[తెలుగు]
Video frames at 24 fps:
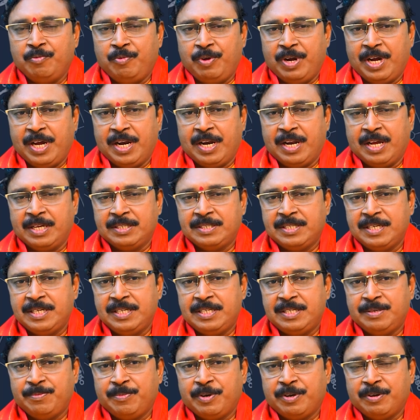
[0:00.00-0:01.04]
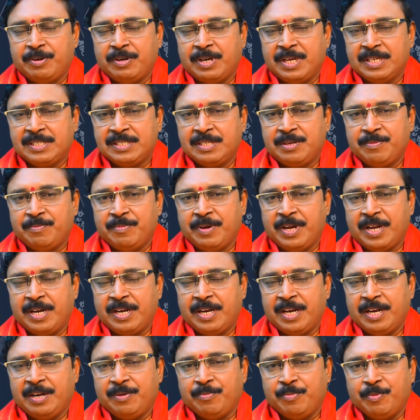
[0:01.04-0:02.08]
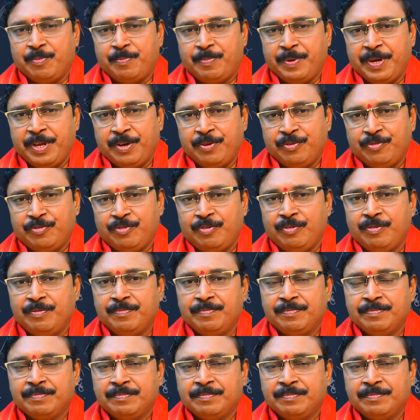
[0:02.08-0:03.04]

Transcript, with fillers: ఒక రాశి నుంచి మరొక రాశికి మారటానికి ముప్పై రోజులు